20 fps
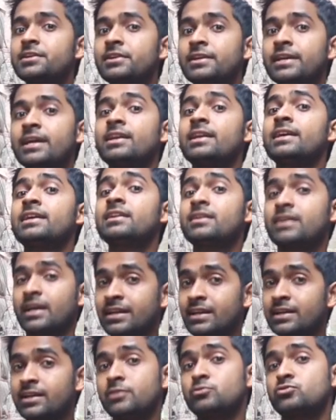नहीं है लेकिन कहीं
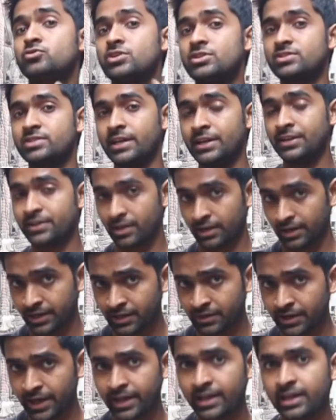ना कहीं उस चीज़ से
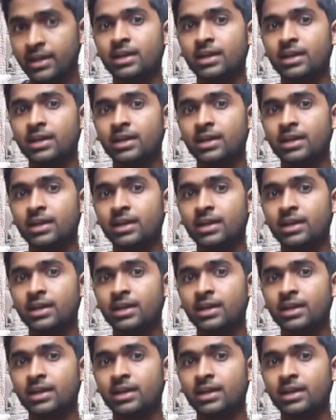इंटरलिंक्ड है